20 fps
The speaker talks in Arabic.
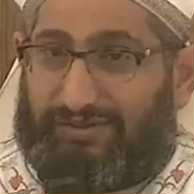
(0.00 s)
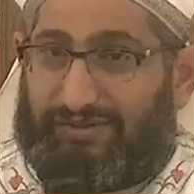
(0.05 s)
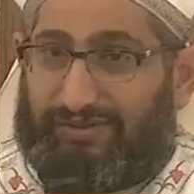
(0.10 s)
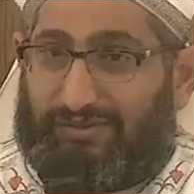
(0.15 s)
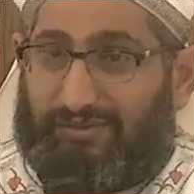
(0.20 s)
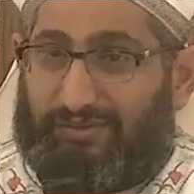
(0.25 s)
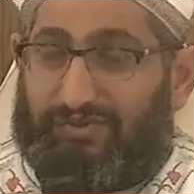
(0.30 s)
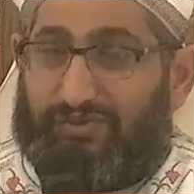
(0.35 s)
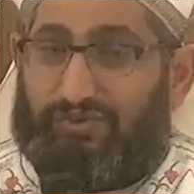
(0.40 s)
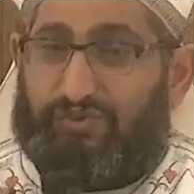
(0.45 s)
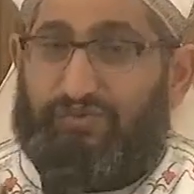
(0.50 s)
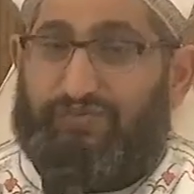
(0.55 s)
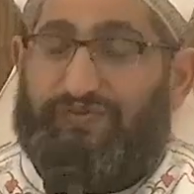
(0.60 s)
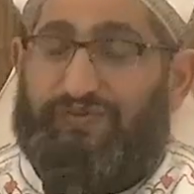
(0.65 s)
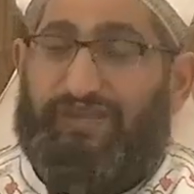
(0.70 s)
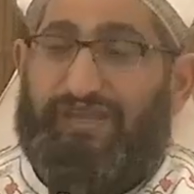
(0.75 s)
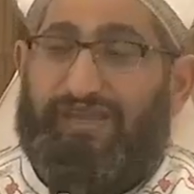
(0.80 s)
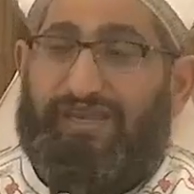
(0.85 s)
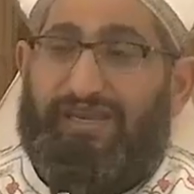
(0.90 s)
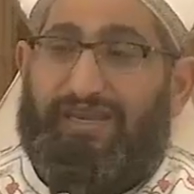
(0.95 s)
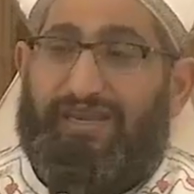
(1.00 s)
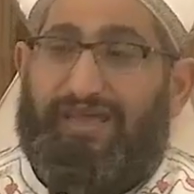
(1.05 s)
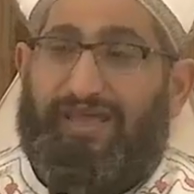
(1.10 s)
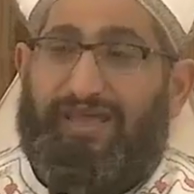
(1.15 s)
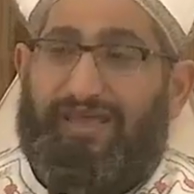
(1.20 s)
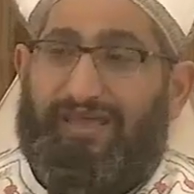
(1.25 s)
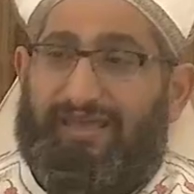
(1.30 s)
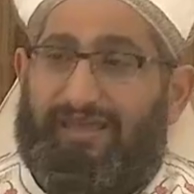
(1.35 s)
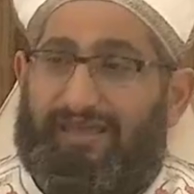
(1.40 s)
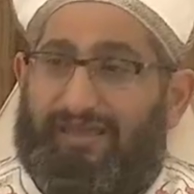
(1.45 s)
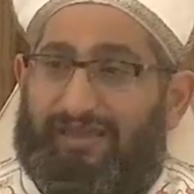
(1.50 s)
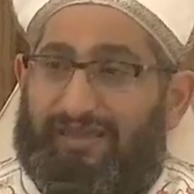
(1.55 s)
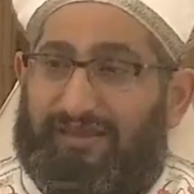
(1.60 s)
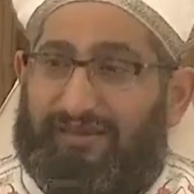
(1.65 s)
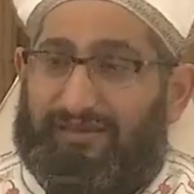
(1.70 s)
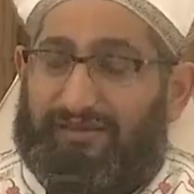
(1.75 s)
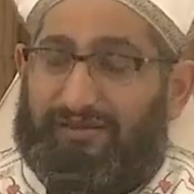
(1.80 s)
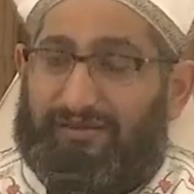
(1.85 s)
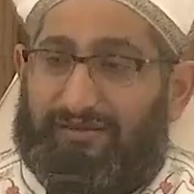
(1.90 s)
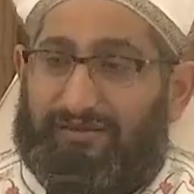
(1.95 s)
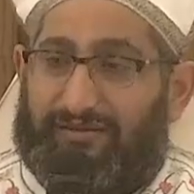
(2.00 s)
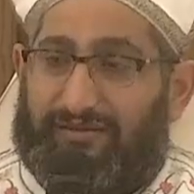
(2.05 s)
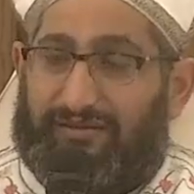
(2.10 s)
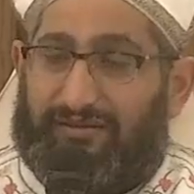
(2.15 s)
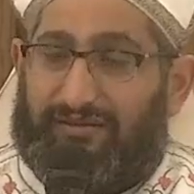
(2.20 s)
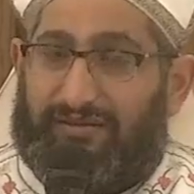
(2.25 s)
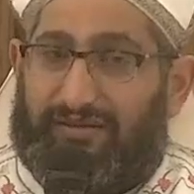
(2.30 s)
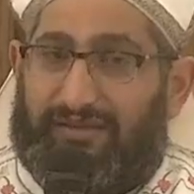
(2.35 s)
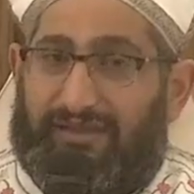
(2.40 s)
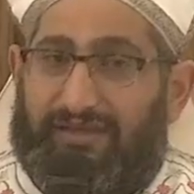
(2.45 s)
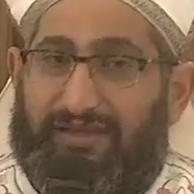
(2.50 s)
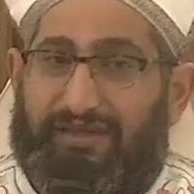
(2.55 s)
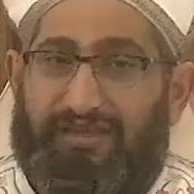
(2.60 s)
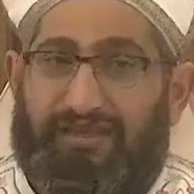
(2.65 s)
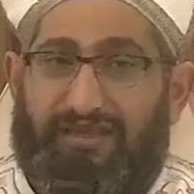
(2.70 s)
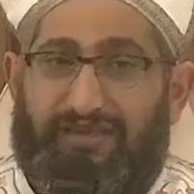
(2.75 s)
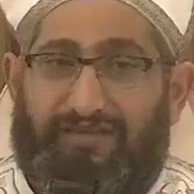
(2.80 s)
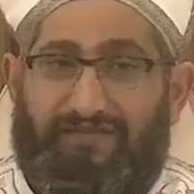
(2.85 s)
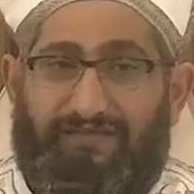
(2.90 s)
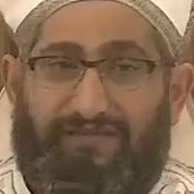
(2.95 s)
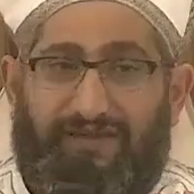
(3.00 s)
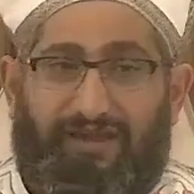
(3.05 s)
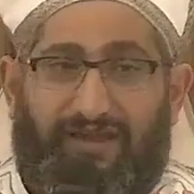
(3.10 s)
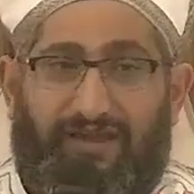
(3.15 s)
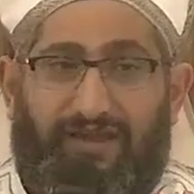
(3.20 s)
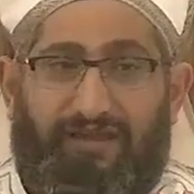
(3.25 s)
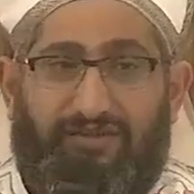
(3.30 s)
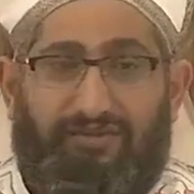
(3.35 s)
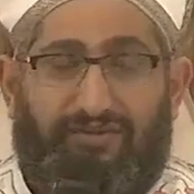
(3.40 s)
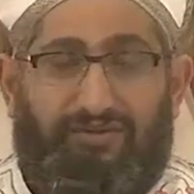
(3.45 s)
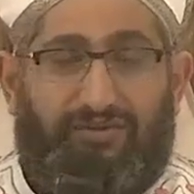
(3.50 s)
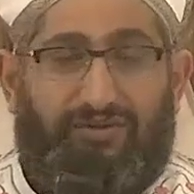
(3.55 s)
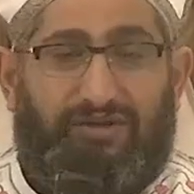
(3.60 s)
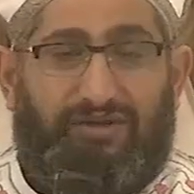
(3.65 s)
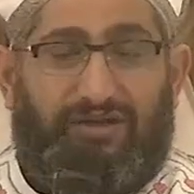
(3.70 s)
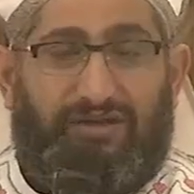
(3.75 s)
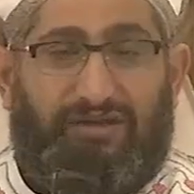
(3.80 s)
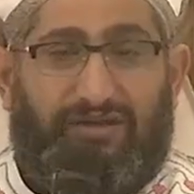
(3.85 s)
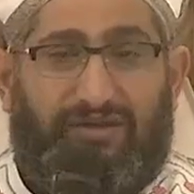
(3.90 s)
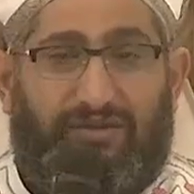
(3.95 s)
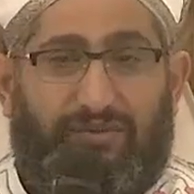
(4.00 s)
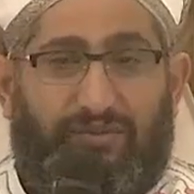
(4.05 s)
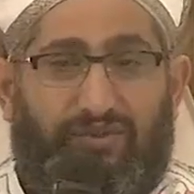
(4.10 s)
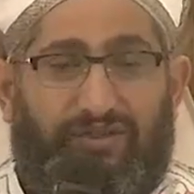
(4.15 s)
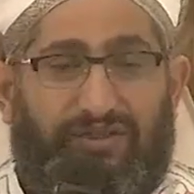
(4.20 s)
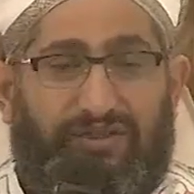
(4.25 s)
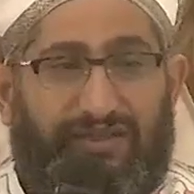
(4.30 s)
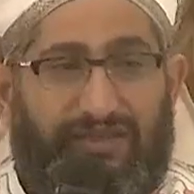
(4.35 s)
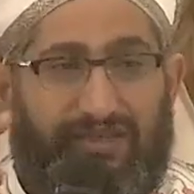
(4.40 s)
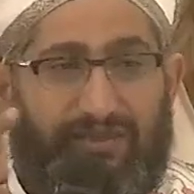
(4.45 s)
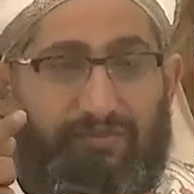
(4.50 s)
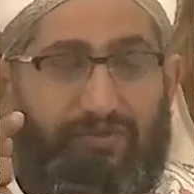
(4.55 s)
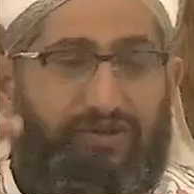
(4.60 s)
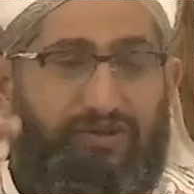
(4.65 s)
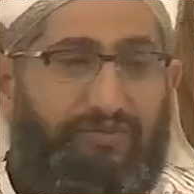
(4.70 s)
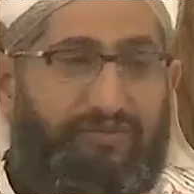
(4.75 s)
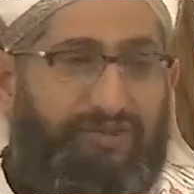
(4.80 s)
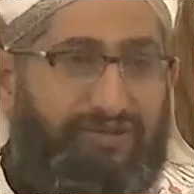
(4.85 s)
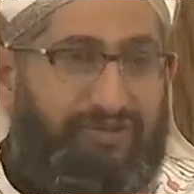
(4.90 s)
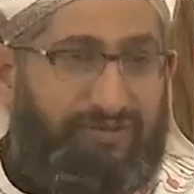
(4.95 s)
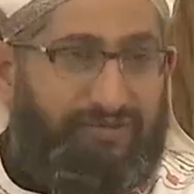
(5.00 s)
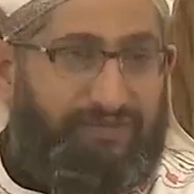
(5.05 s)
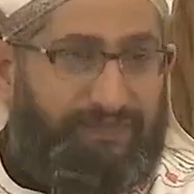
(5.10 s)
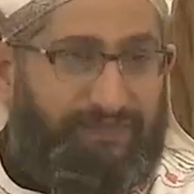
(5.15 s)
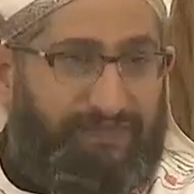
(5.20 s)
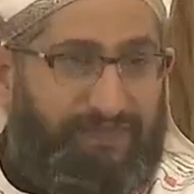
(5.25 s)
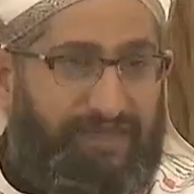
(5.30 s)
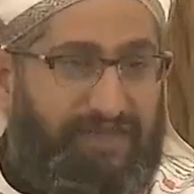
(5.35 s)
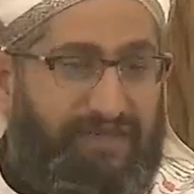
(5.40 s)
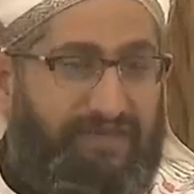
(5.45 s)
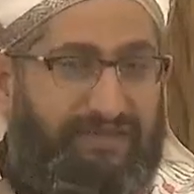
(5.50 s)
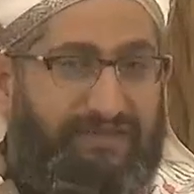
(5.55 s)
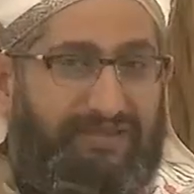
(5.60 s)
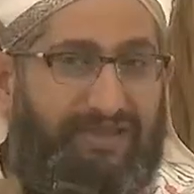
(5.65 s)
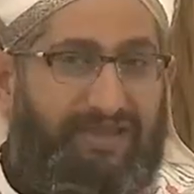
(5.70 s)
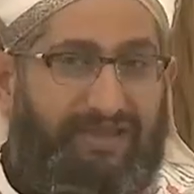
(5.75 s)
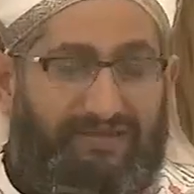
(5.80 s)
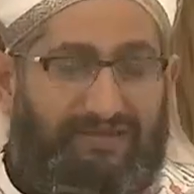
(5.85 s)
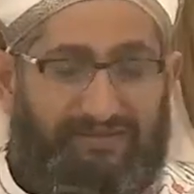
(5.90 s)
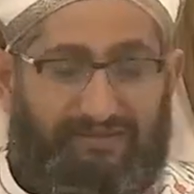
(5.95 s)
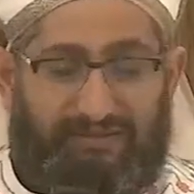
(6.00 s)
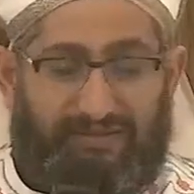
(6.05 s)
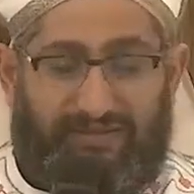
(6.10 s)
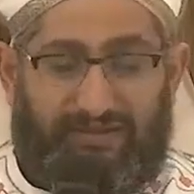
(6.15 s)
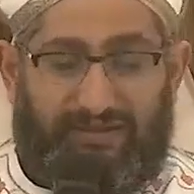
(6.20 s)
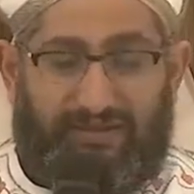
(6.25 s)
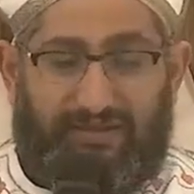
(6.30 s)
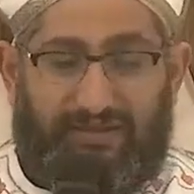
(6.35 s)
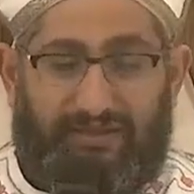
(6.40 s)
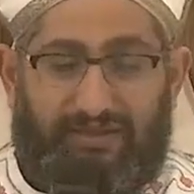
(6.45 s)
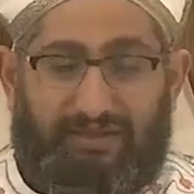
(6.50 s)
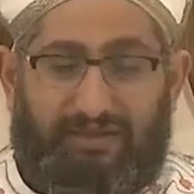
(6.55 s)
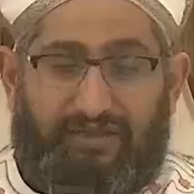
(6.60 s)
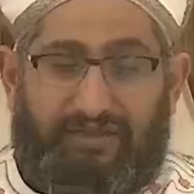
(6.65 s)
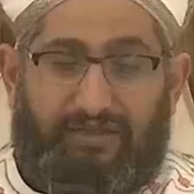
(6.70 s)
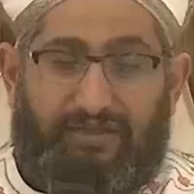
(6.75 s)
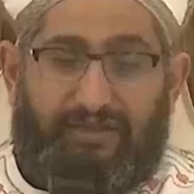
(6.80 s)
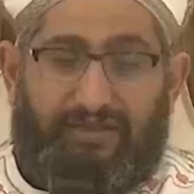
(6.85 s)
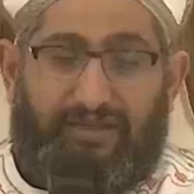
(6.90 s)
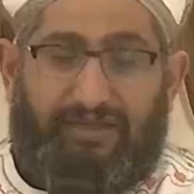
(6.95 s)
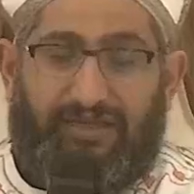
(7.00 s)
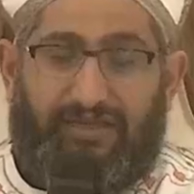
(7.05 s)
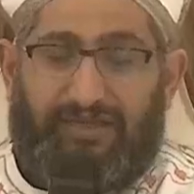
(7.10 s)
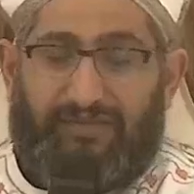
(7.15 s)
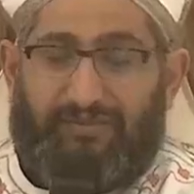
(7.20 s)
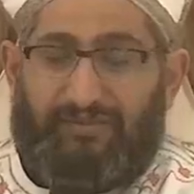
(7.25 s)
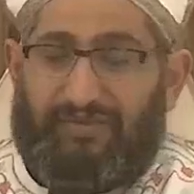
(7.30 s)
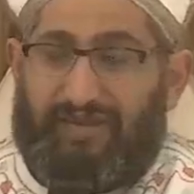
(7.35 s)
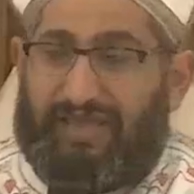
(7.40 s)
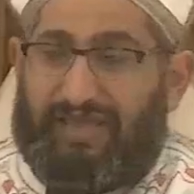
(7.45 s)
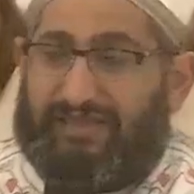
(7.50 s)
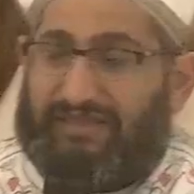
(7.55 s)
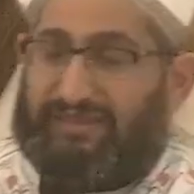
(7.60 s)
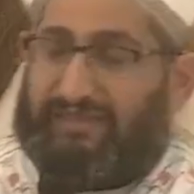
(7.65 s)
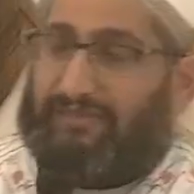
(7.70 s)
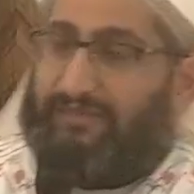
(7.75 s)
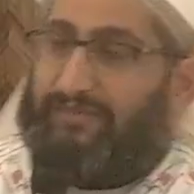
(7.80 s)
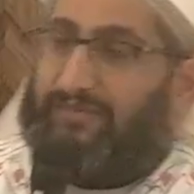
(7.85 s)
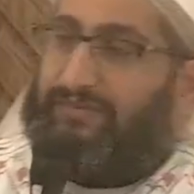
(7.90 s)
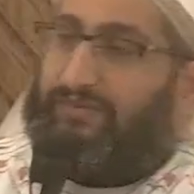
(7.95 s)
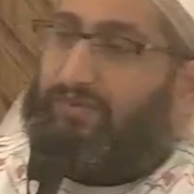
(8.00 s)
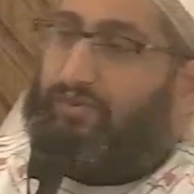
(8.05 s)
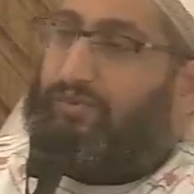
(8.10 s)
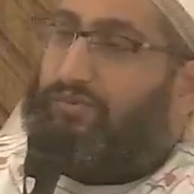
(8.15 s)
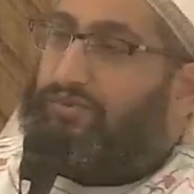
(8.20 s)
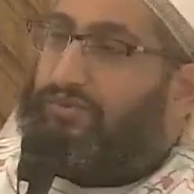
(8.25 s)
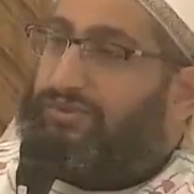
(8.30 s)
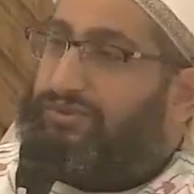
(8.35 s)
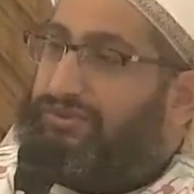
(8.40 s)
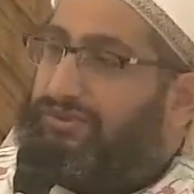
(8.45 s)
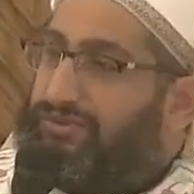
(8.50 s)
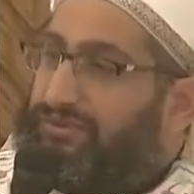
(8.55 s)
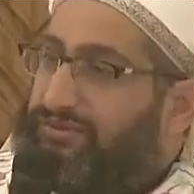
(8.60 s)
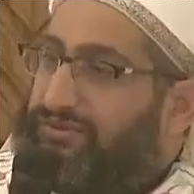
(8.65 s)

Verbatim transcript: ساعات كده لما تيجوا جنب الكنيسه من الباب الباب التاني في ركنه كده اللي عنده حاجه مش مش محتاجها او مستغني عنها